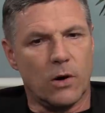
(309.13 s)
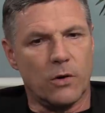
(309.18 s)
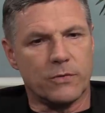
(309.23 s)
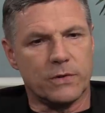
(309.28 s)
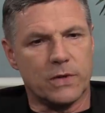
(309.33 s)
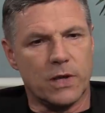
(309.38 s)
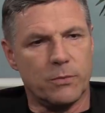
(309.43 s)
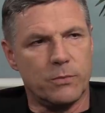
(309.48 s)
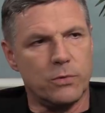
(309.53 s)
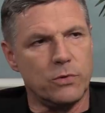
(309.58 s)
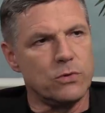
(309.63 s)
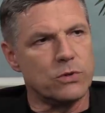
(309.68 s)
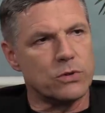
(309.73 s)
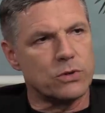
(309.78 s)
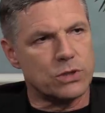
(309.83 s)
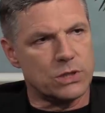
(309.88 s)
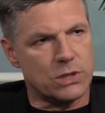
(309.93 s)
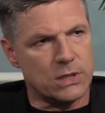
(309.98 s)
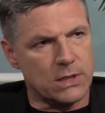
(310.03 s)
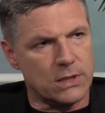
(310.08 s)
auf der Bühne
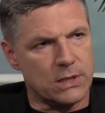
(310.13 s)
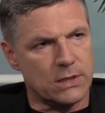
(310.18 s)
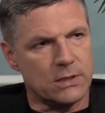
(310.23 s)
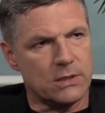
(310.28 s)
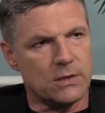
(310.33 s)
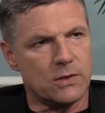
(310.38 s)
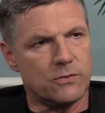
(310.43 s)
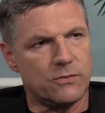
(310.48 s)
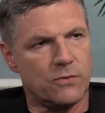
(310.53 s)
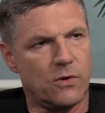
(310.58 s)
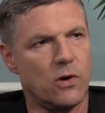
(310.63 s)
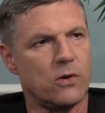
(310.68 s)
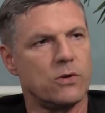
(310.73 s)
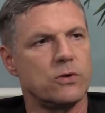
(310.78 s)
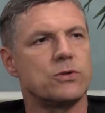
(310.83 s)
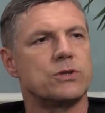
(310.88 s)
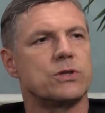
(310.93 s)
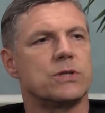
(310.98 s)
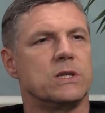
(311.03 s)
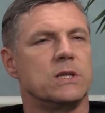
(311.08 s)
stehen,
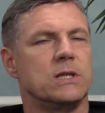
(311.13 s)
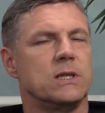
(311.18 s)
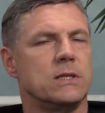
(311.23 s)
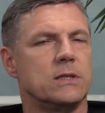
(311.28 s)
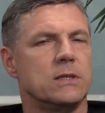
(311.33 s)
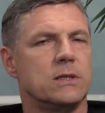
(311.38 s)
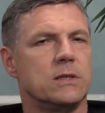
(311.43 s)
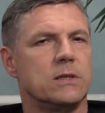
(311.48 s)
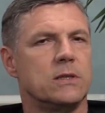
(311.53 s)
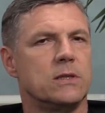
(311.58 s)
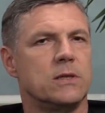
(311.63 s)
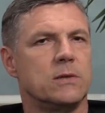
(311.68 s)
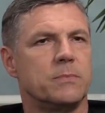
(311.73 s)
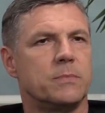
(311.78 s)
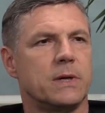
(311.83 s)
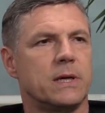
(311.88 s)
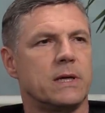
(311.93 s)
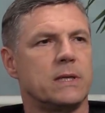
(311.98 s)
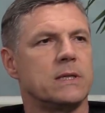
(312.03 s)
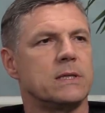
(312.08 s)
vorne stehen, eine
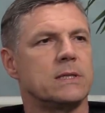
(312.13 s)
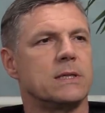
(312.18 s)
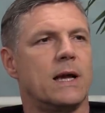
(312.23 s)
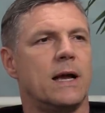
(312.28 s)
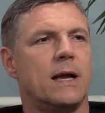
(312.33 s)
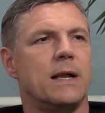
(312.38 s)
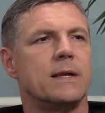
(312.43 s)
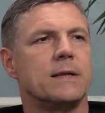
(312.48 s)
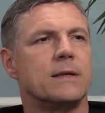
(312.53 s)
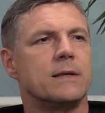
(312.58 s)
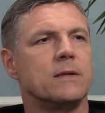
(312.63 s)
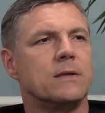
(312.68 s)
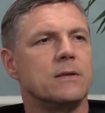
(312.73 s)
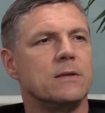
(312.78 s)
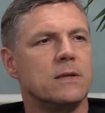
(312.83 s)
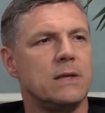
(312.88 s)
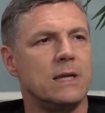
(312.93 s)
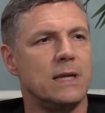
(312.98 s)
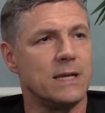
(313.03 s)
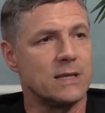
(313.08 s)
Predigt halten,
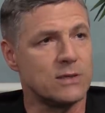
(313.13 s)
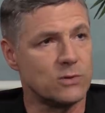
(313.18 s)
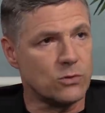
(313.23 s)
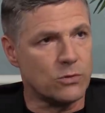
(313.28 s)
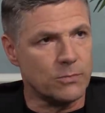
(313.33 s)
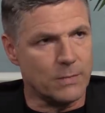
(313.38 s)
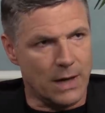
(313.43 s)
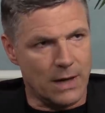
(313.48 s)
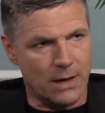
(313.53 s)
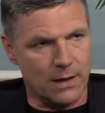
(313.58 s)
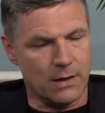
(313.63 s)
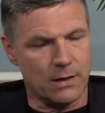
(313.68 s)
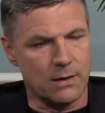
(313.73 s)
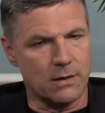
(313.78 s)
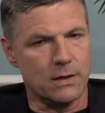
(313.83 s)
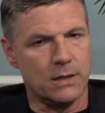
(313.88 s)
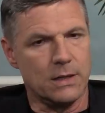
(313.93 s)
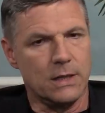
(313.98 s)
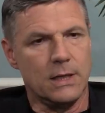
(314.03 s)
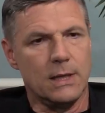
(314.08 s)
eine Lesung machen,